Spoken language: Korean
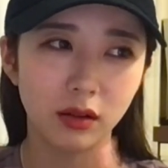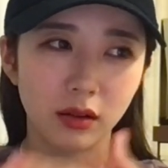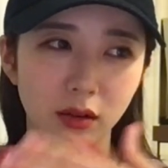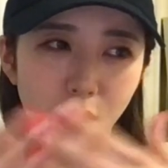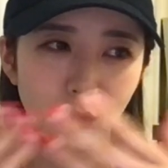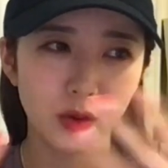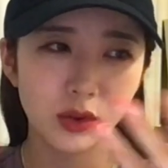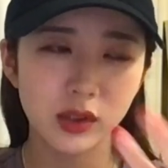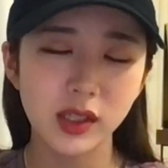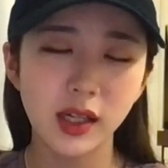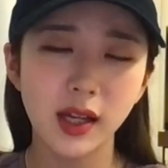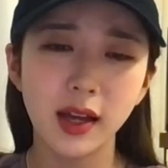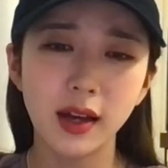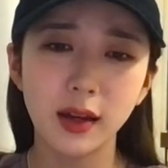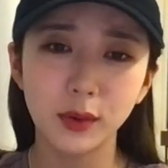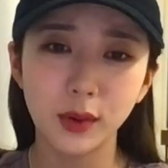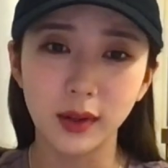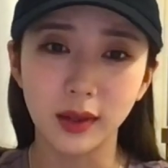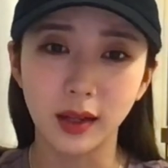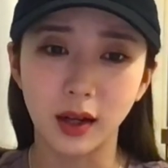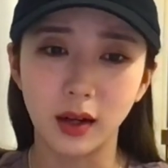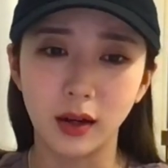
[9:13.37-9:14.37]
언제 해야
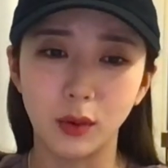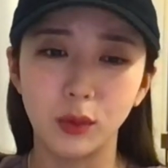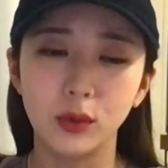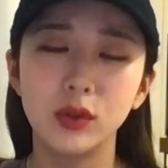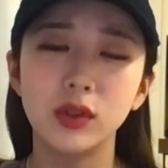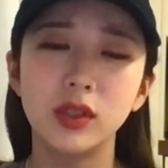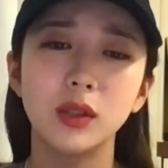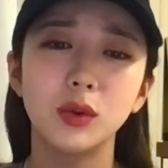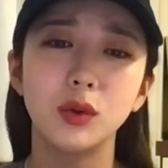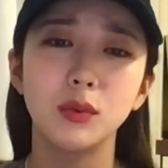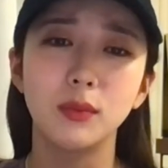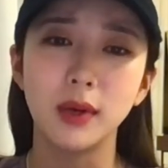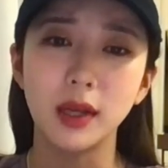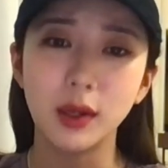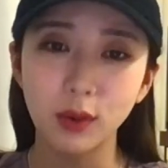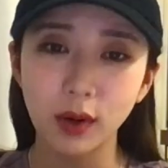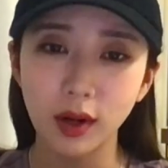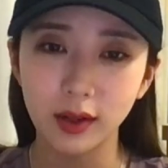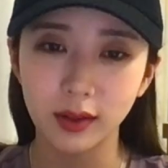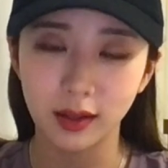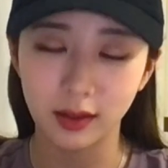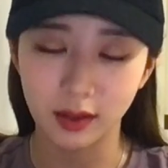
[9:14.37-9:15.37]
되나, 언제로
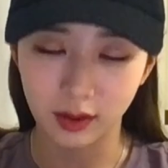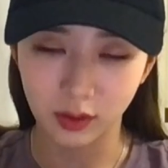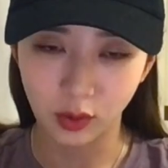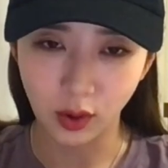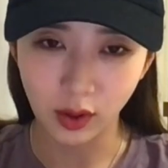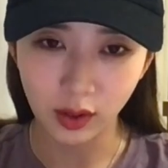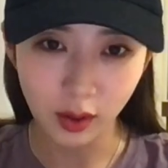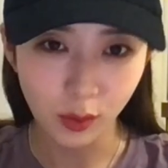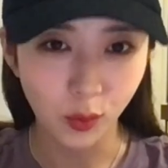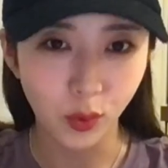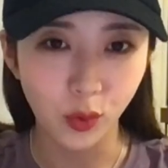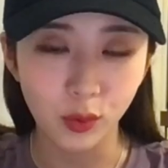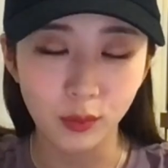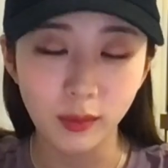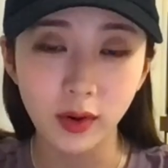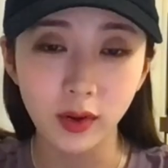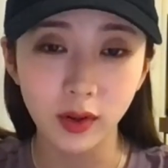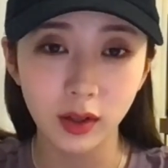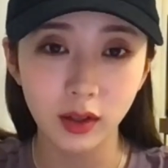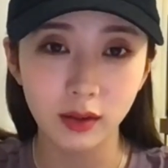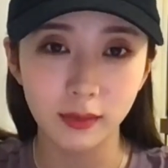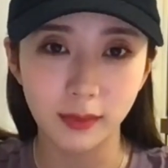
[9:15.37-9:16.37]
미뤄야 되나 되게
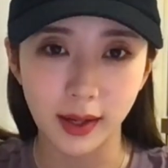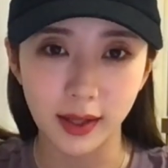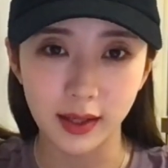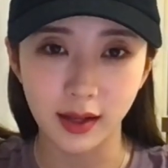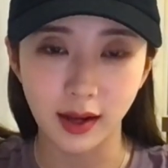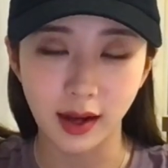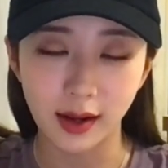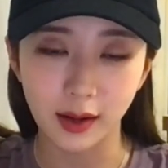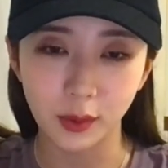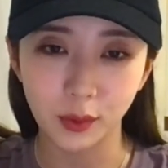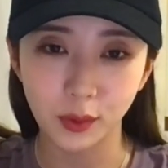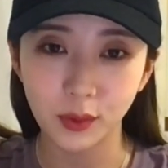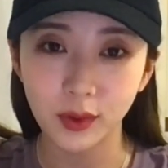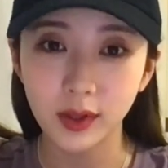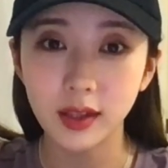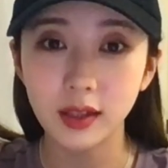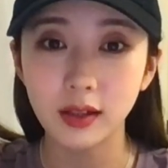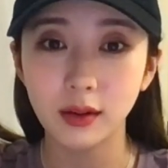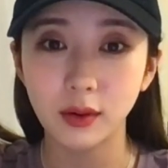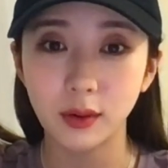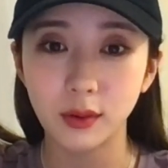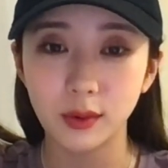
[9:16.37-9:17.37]
골머리를 많이 앓고
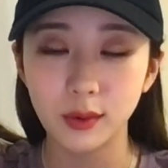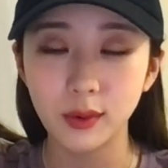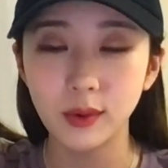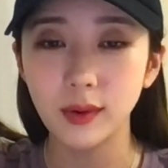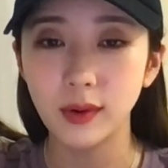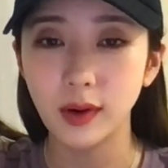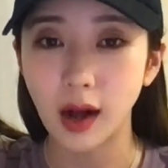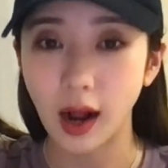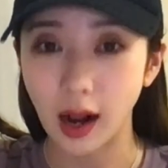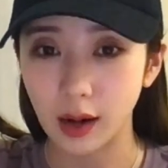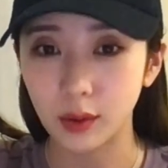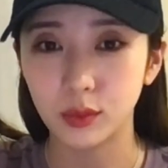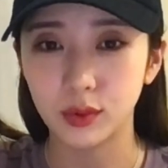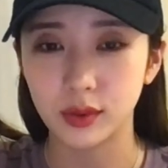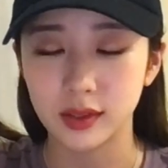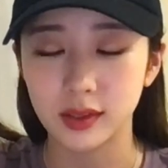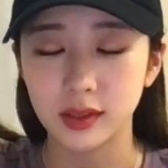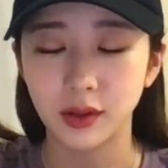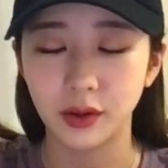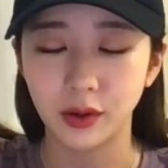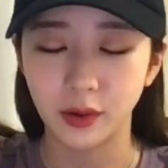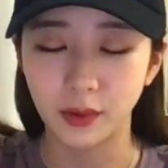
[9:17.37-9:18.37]
있는 걸로 알고
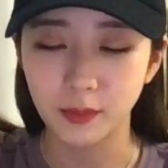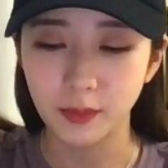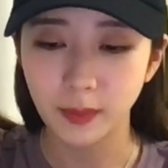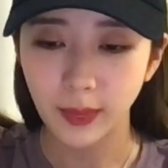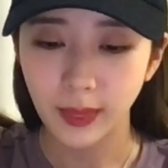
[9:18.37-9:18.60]
있어요.